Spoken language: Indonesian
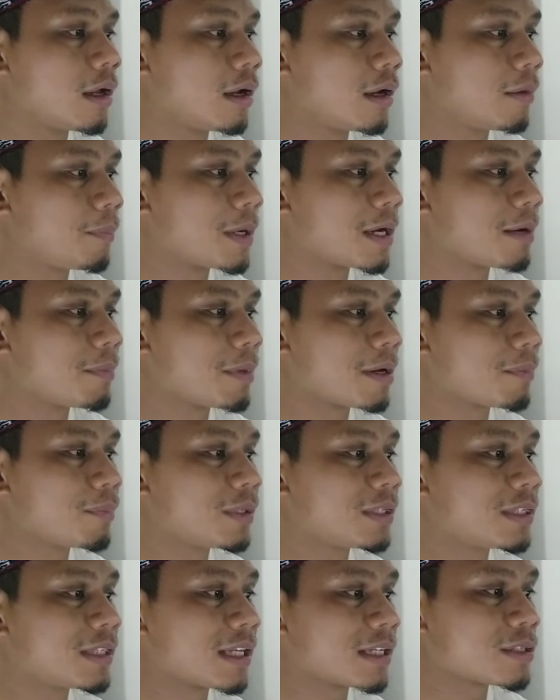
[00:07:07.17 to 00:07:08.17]
Eh, penggemar
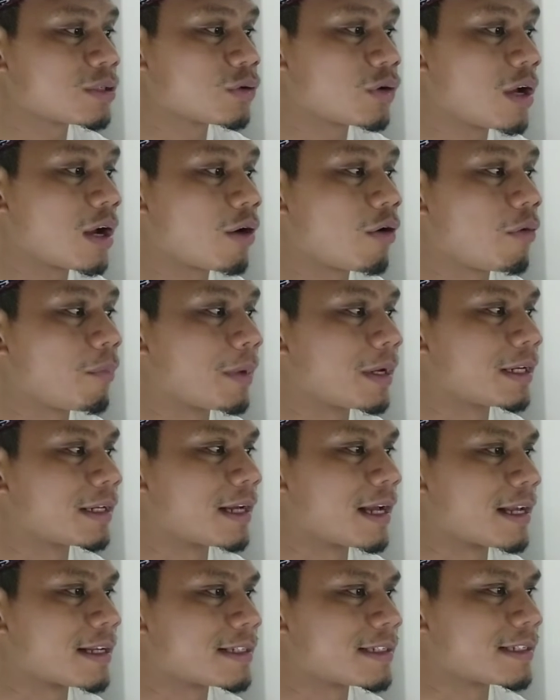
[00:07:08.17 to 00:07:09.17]
BTS juga
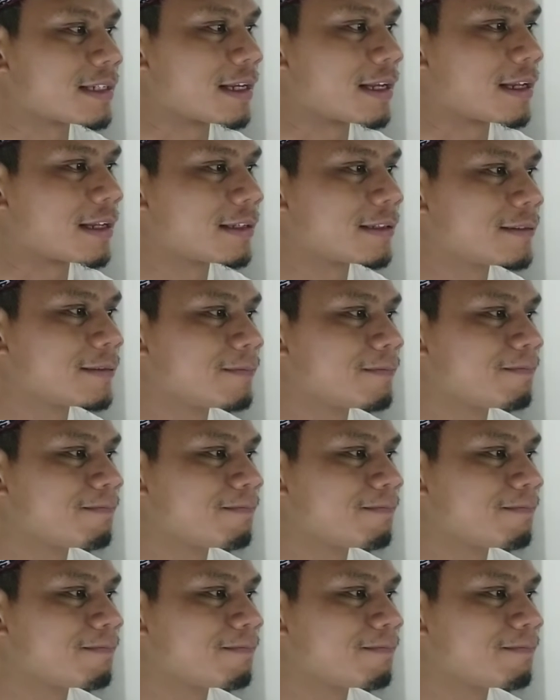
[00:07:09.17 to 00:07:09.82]
komen guys ya